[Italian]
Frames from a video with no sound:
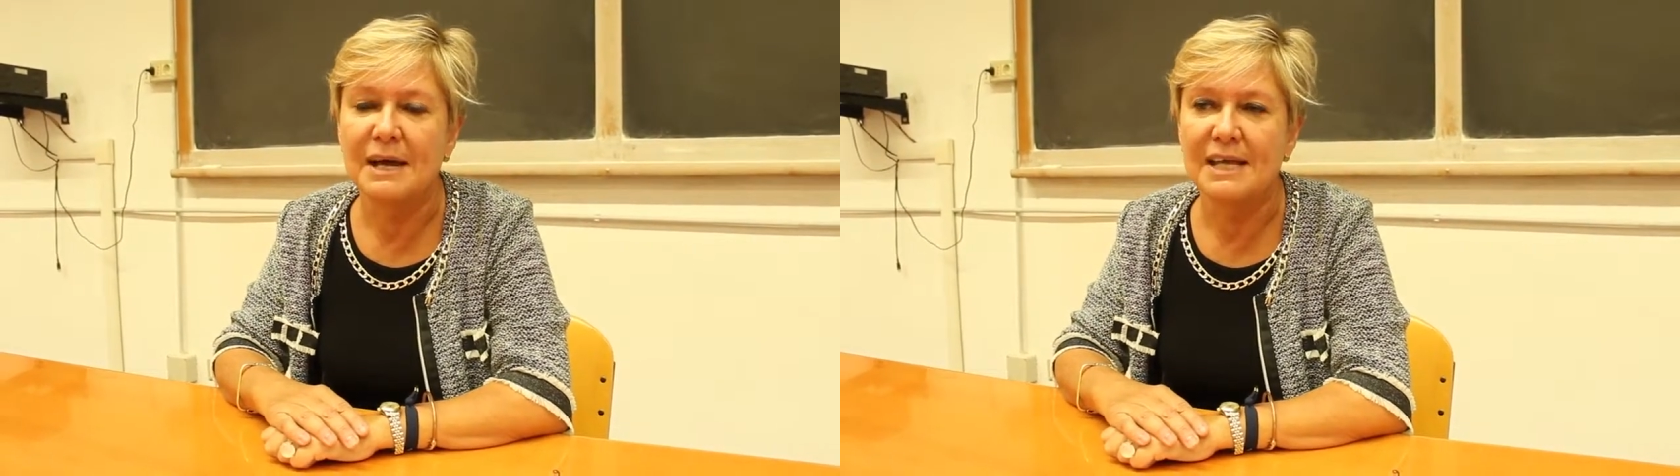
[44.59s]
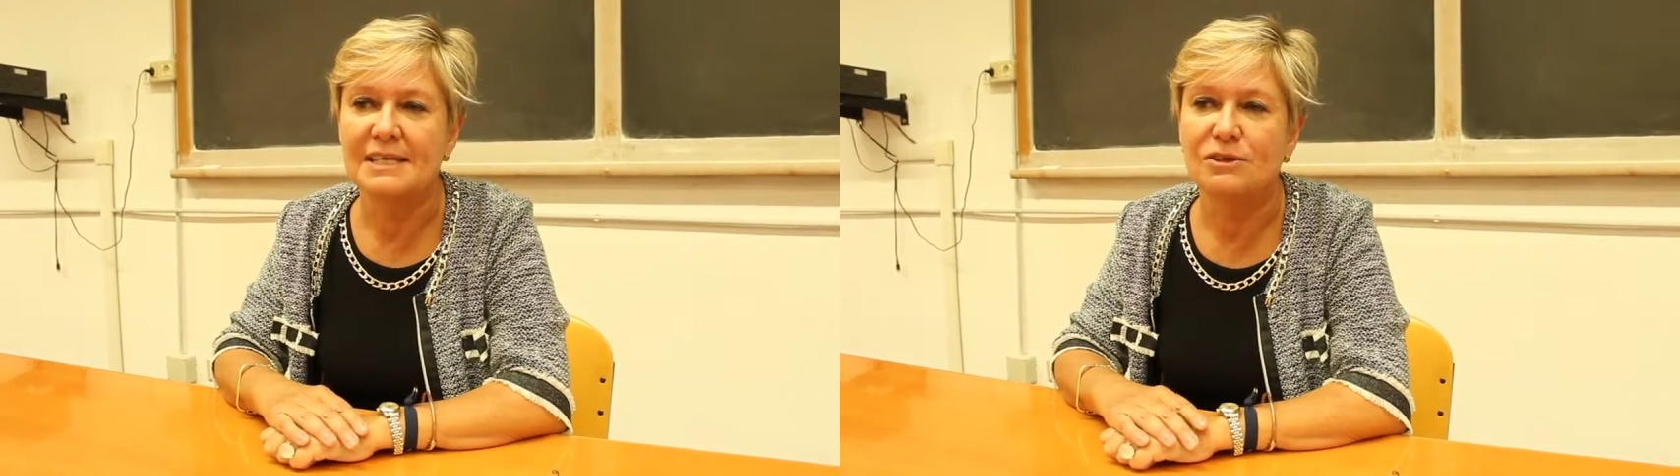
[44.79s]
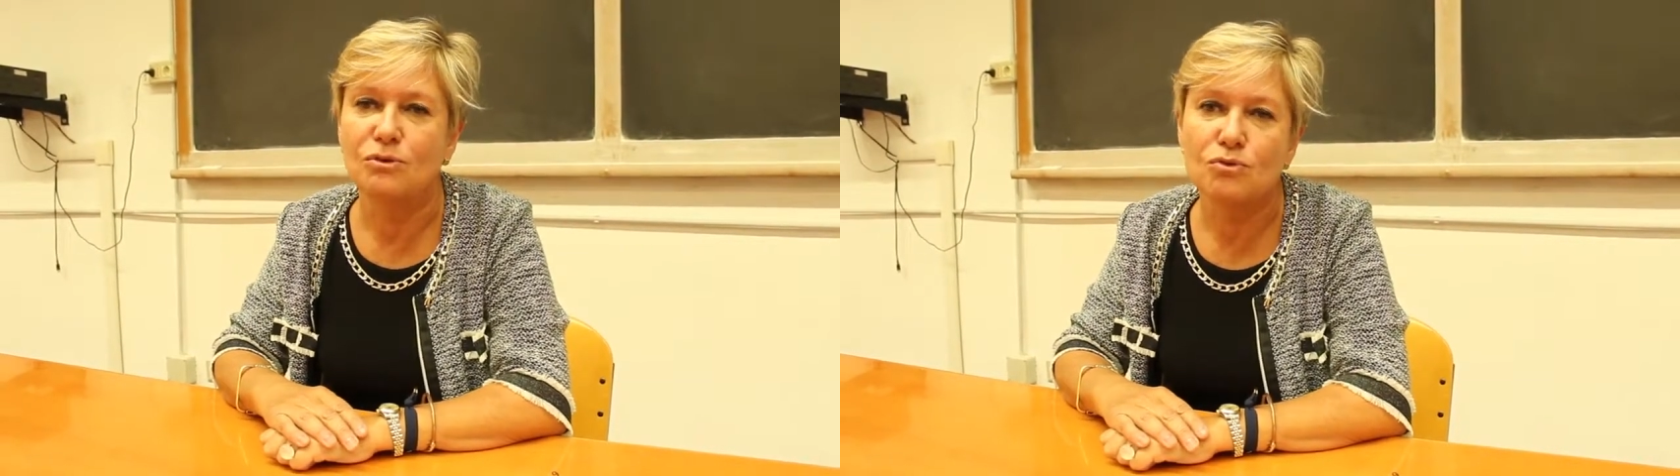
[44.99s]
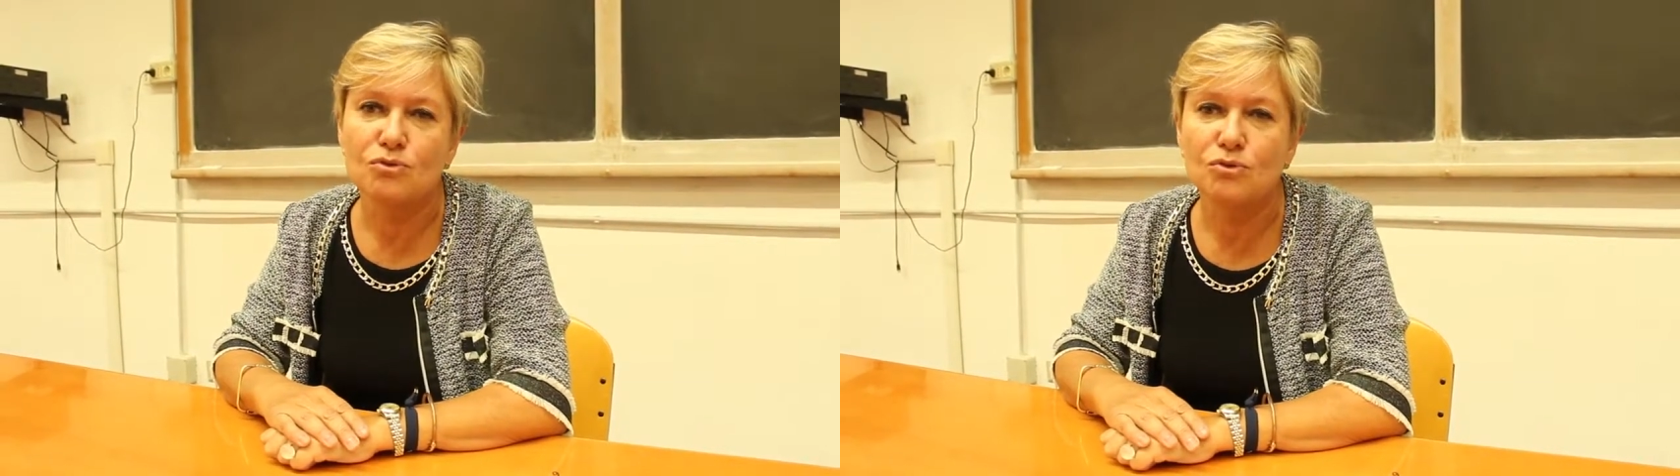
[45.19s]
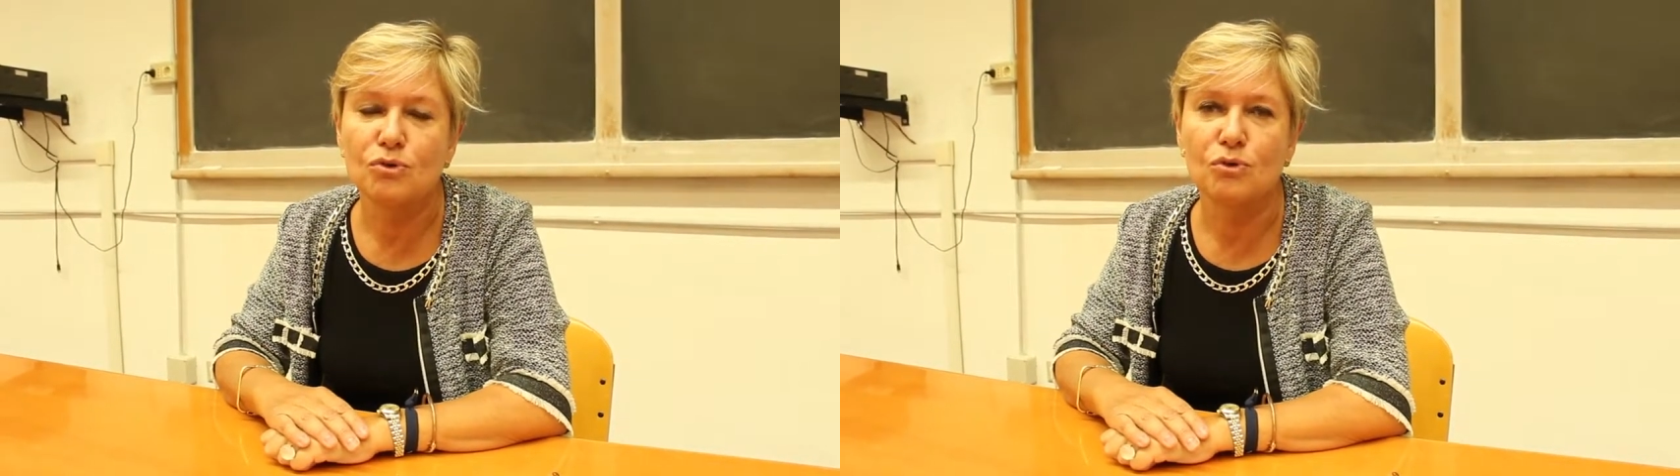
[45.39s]
basano
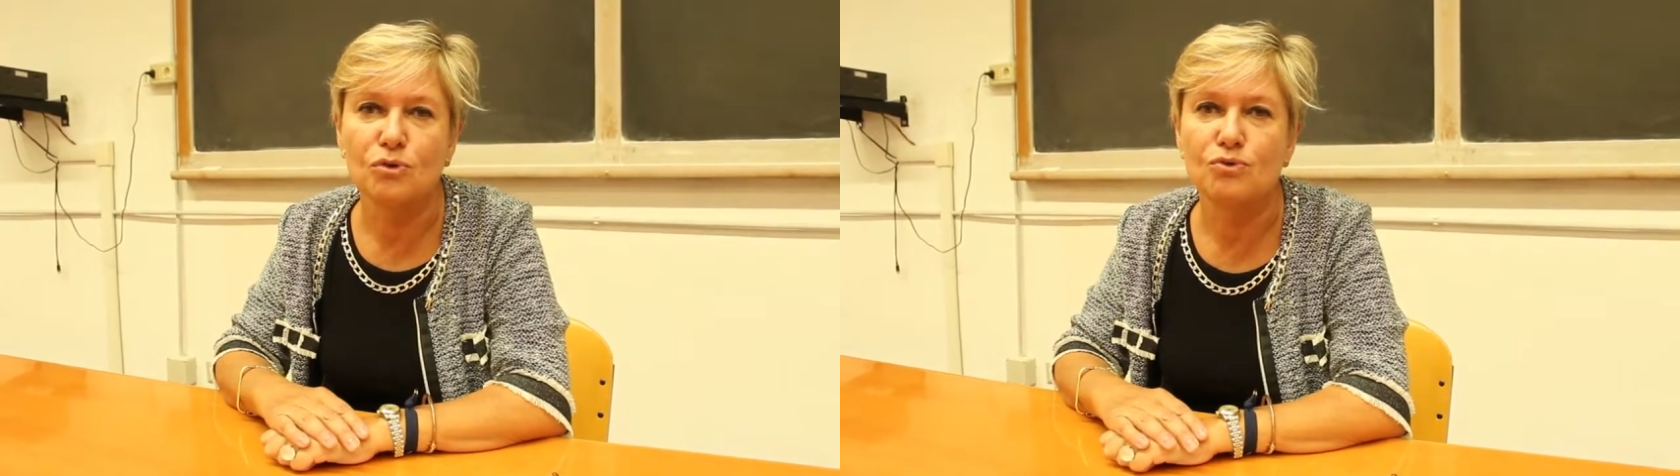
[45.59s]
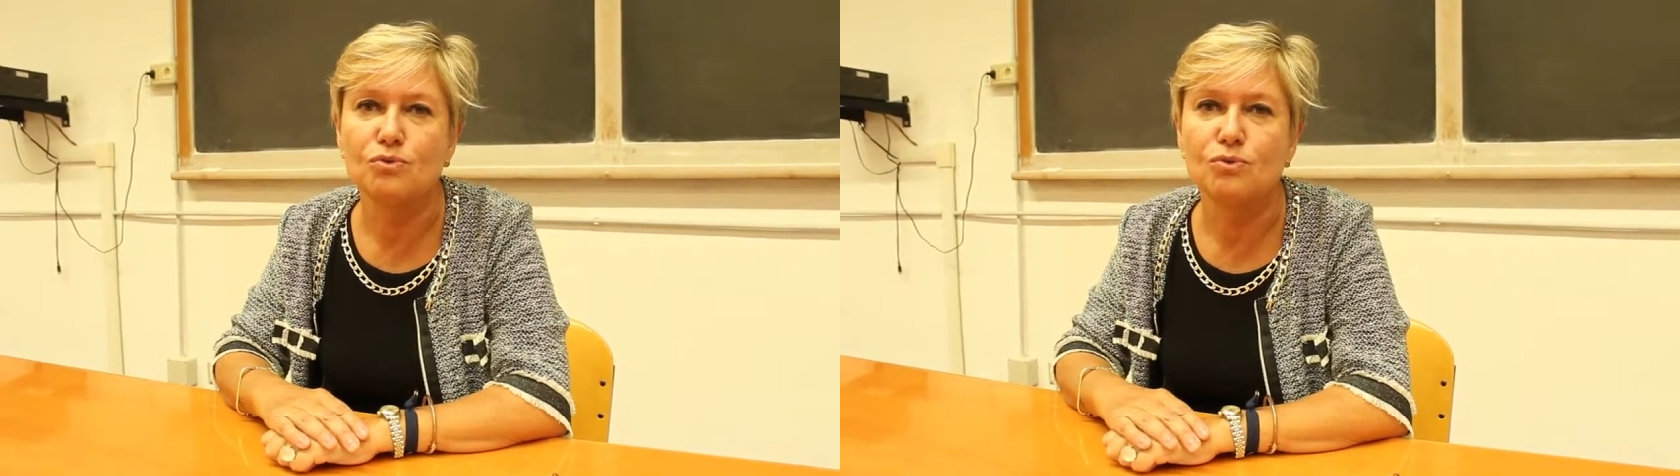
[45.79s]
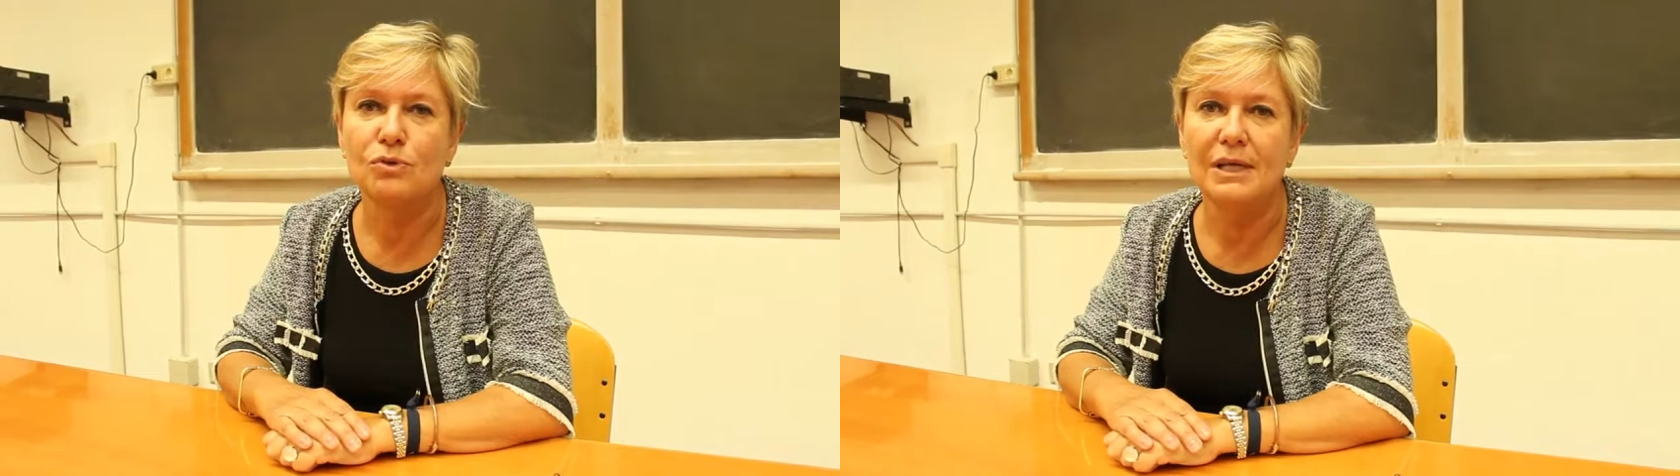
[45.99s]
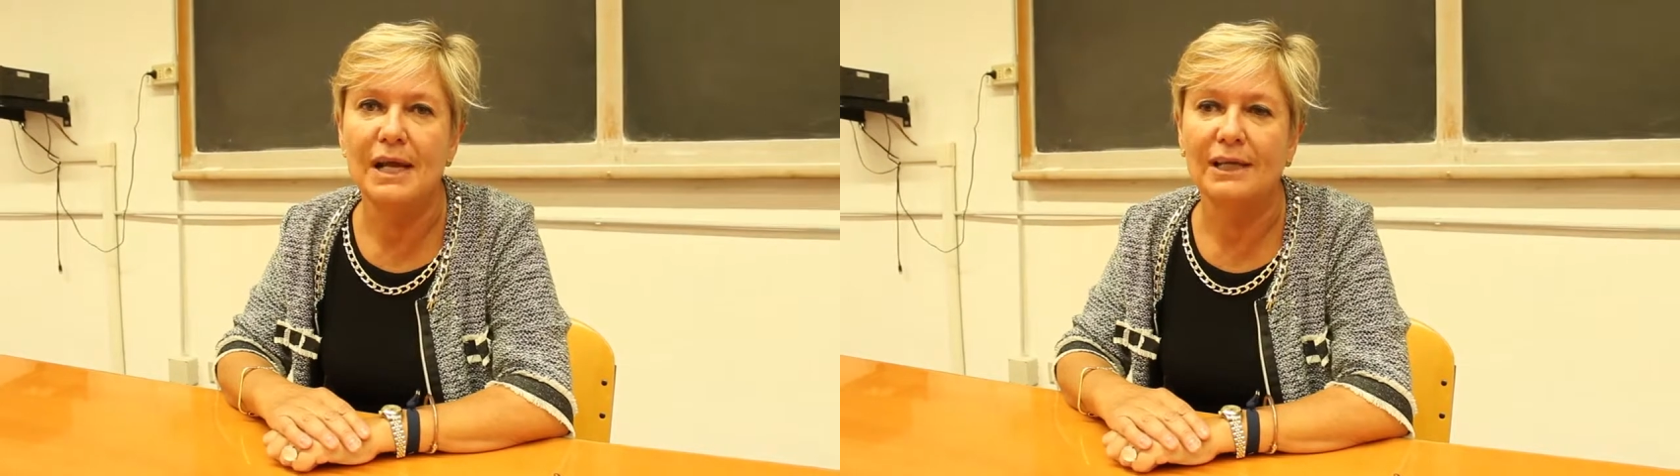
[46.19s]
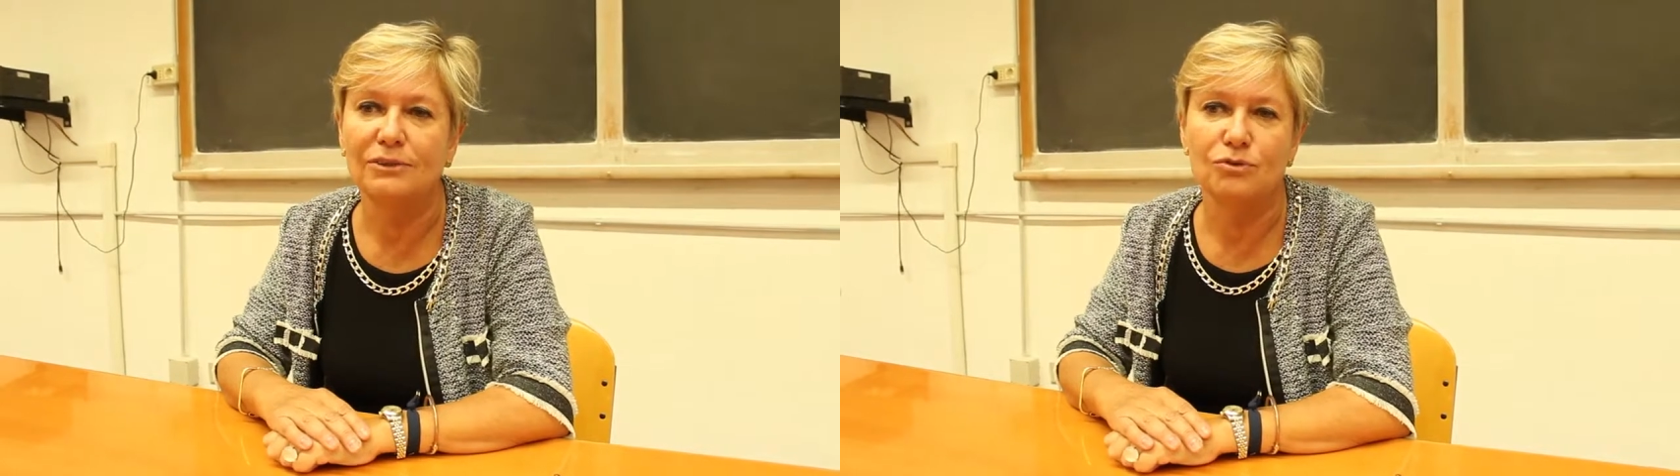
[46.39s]
non solo sulla